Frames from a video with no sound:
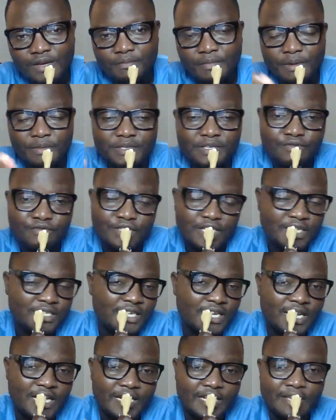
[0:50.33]
Même si vous êtes
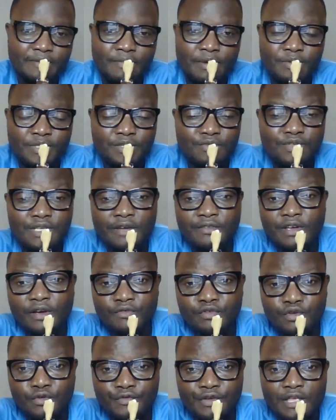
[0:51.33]
salarié, même si vous avez
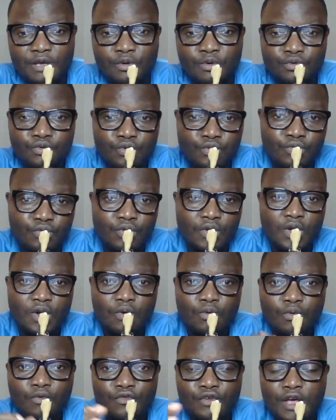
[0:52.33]
envie de faire des contenus
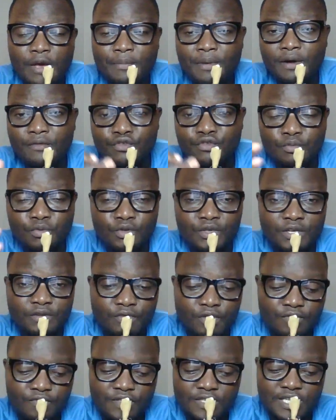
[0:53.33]
ou vous n'avez pas envie de montrer
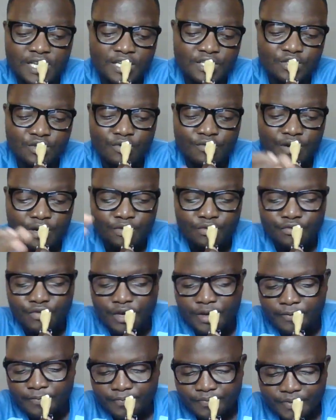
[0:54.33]
votre visage, on va le
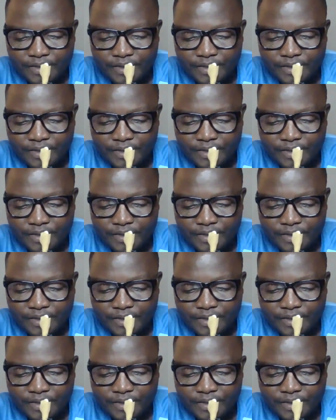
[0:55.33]
faire.